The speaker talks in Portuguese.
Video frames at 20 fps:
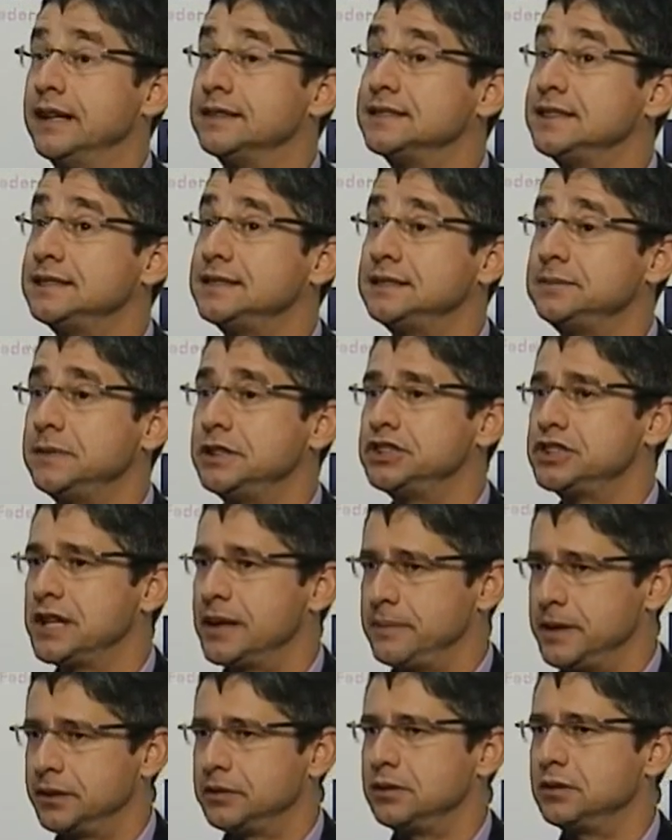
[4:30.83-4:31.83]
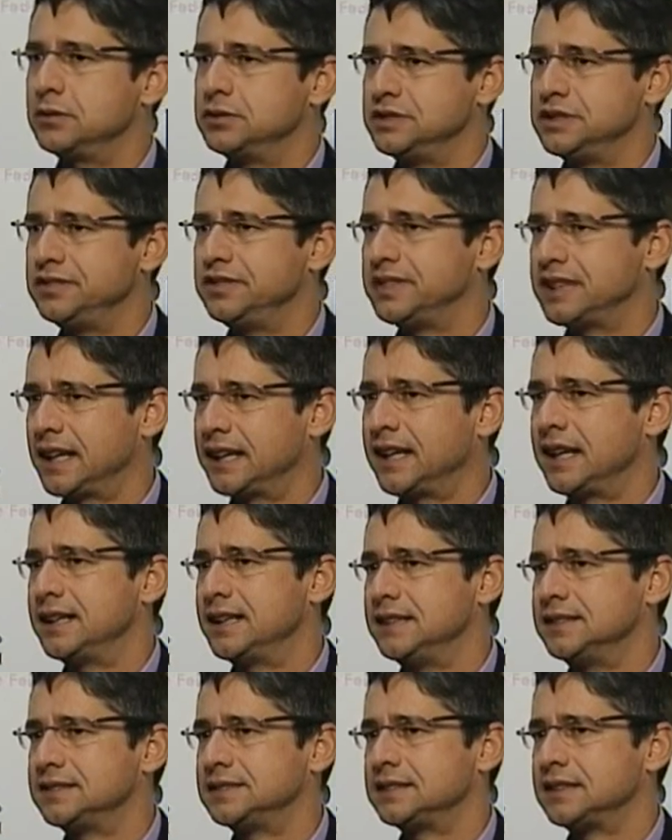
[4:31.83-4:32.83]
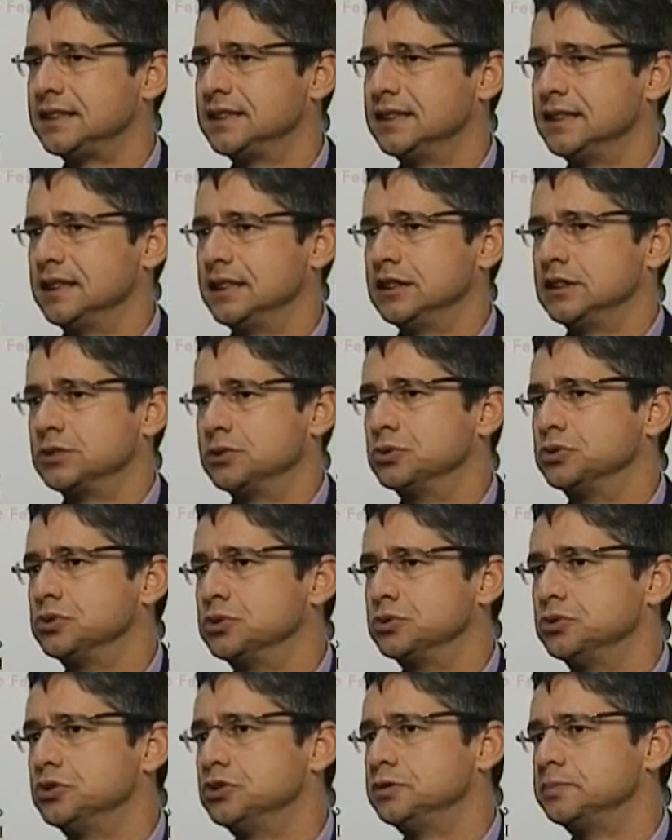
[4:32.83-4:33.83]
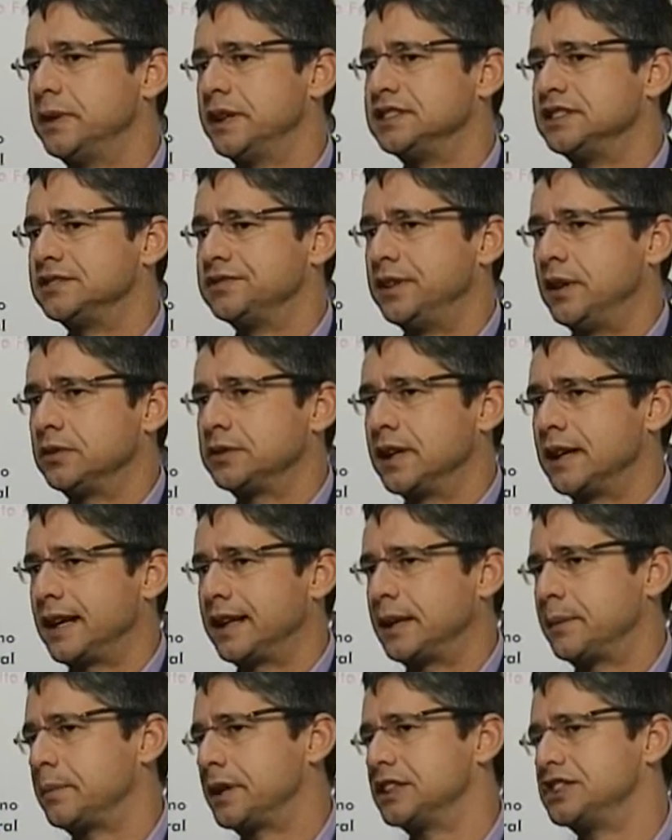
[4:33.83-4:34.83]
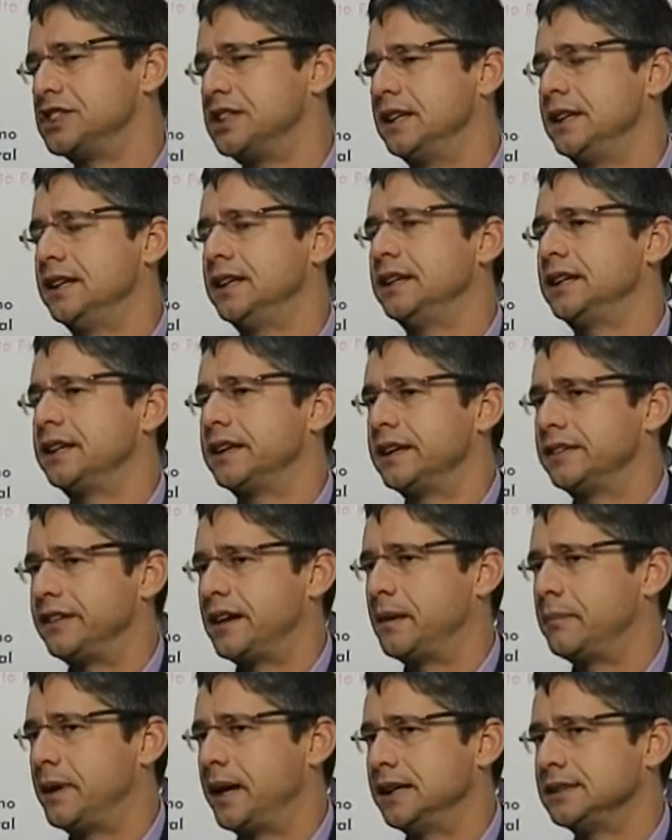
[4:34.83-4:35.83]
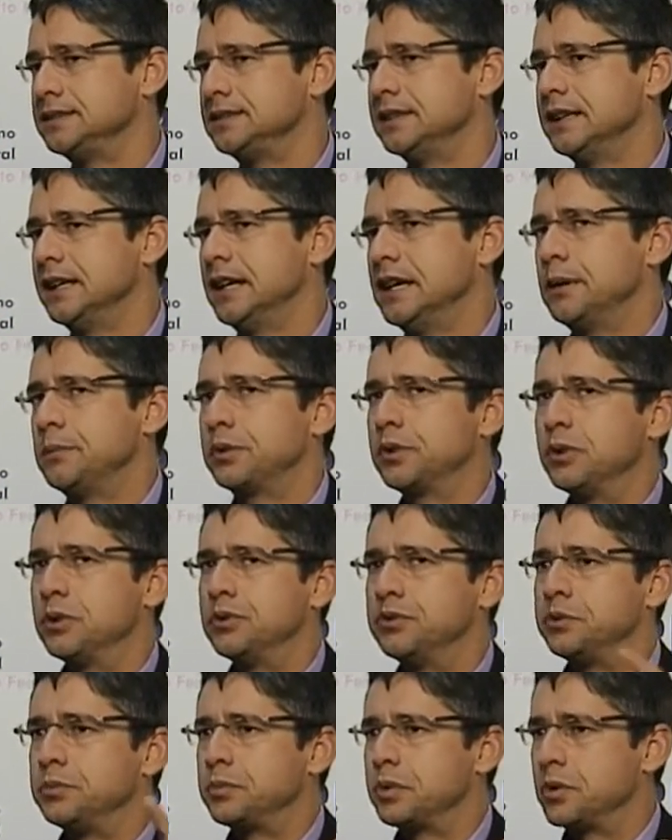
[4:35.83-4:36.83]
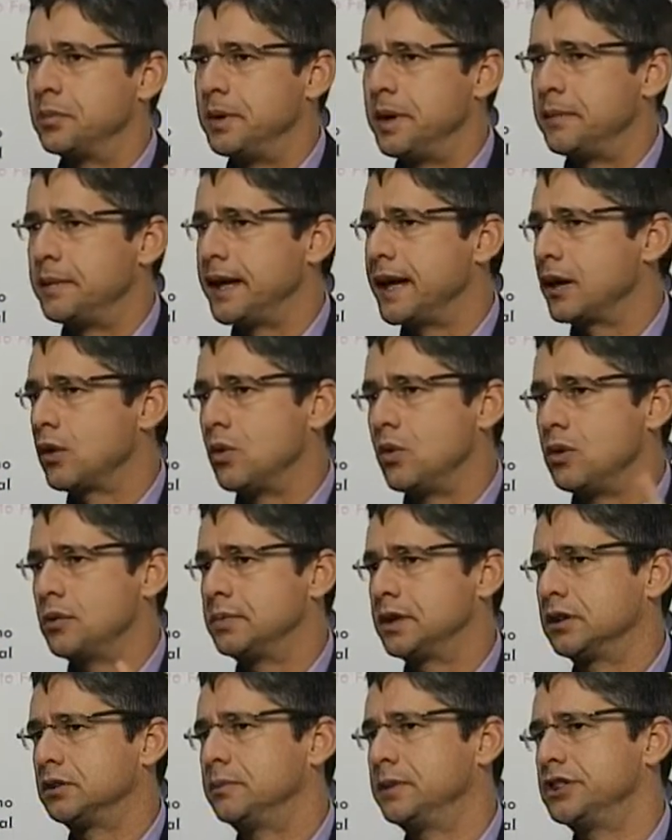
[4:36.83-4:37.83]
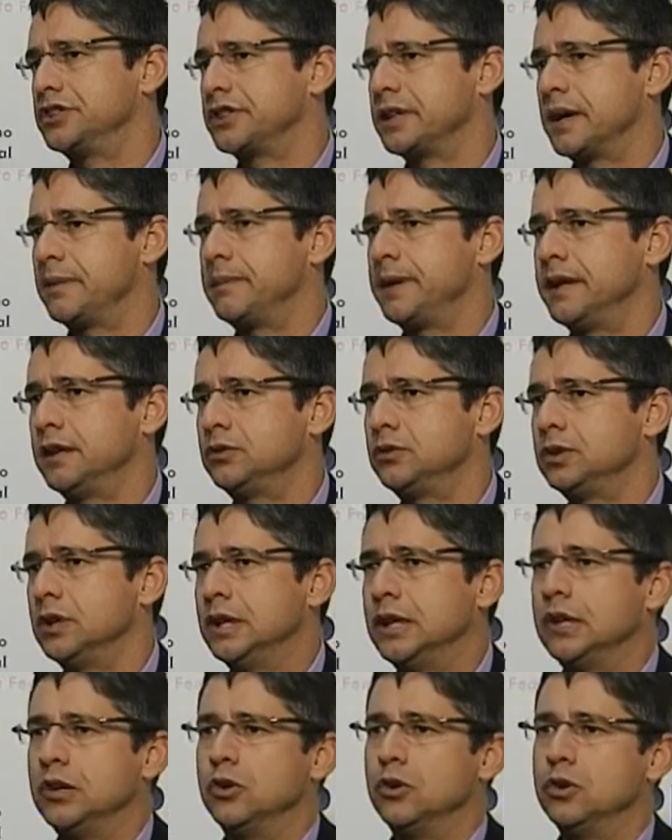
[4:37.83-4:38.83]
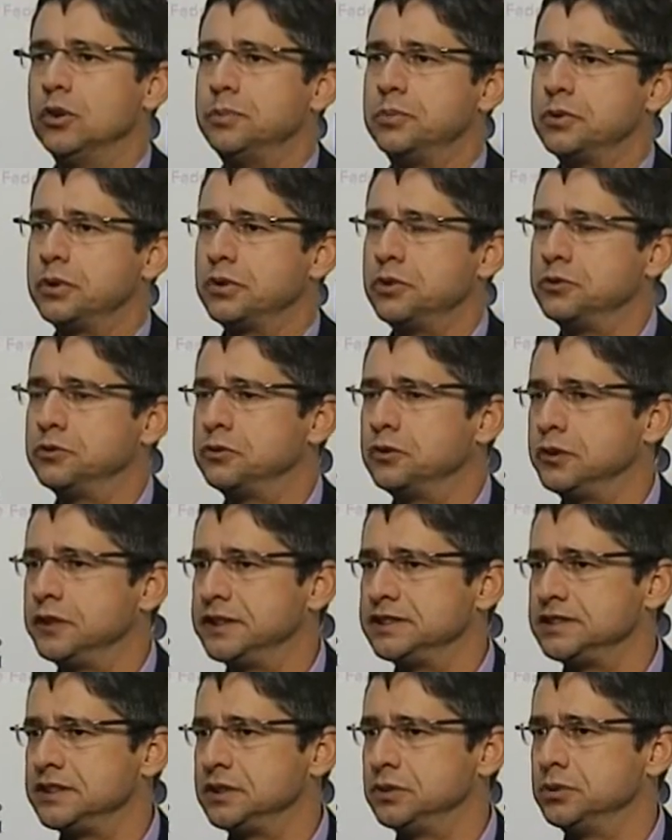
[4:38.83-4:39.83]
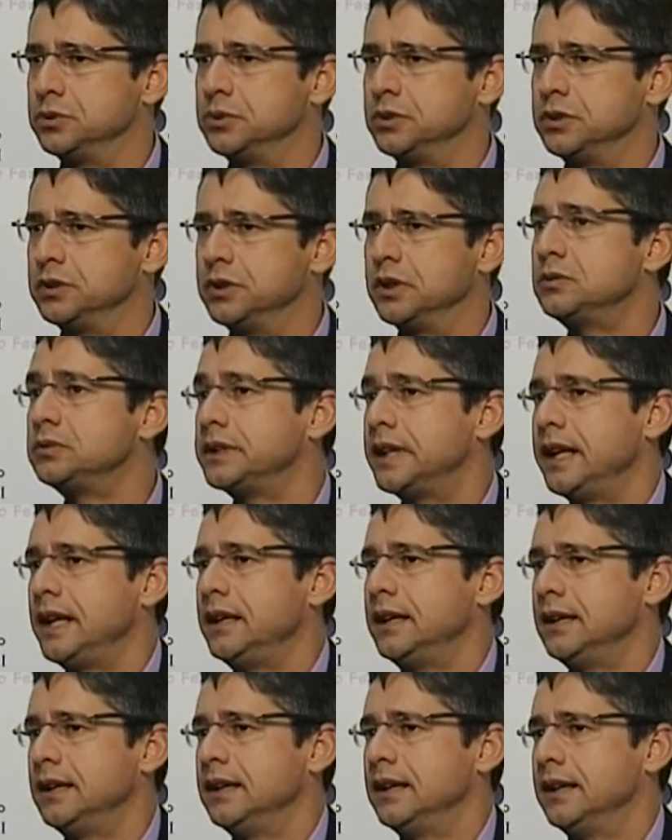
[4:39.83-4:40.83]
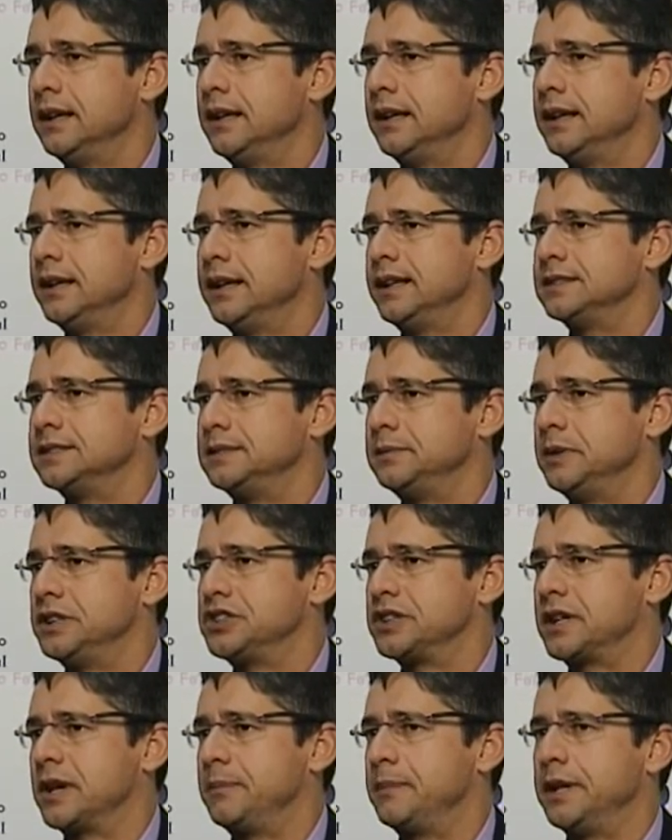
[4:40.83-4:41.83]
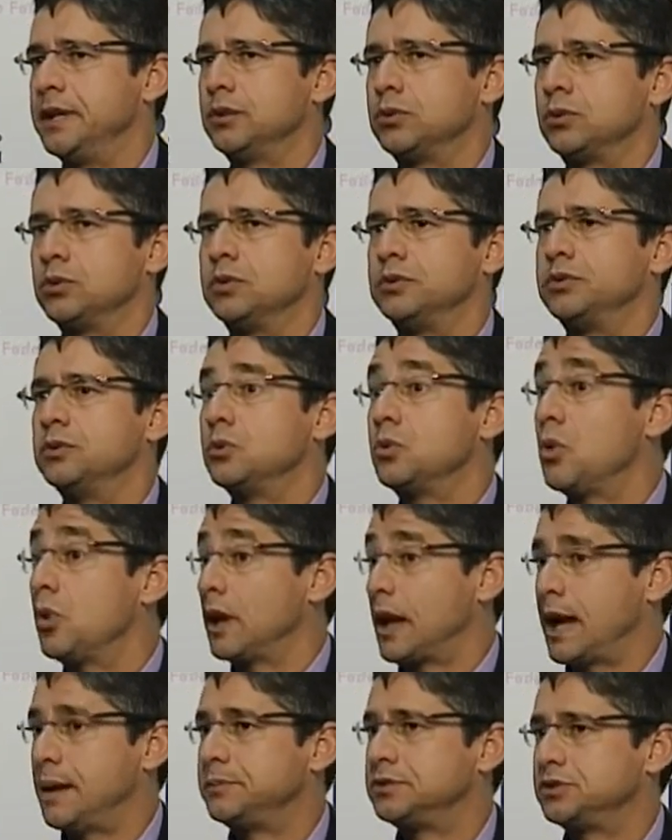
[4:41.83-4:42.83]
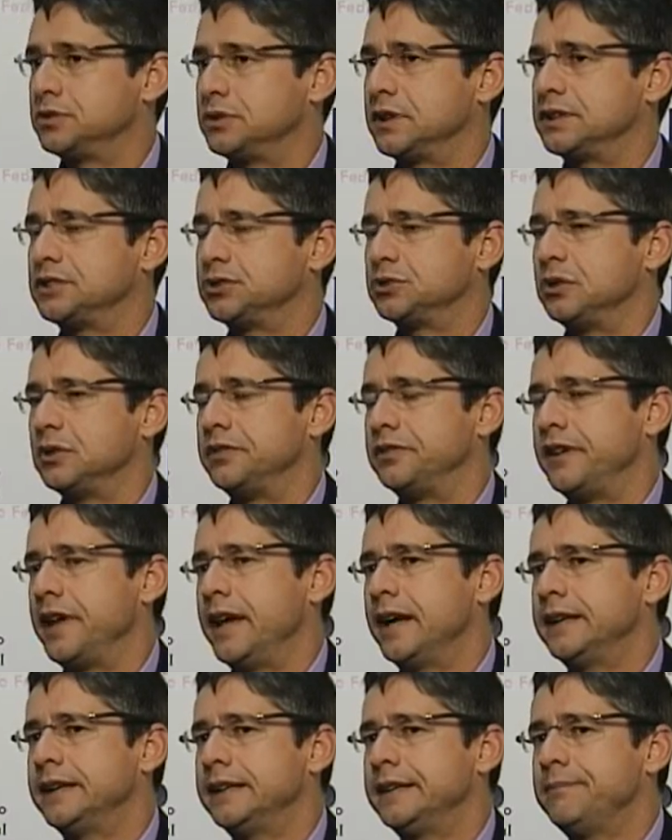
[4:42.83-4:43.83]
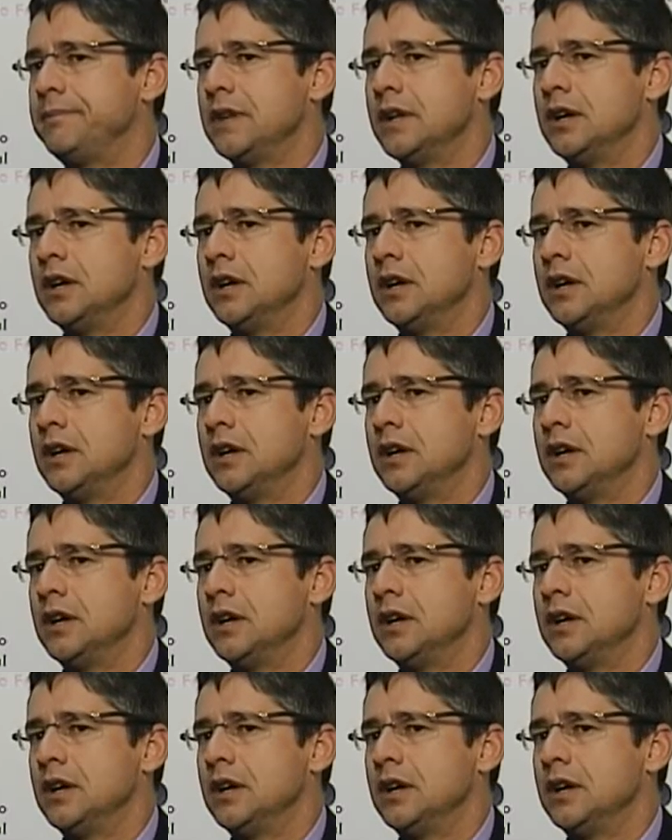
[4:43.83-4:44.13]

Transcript: Às vezes esse medicamento, inclusive, está na lista do SUS, mas falta lá na prateleira, na farmácia, porque houve um problema na compra do medicamento, ou porque o fornecedor não tem esse medicamento, houve um colapso na sua oferta,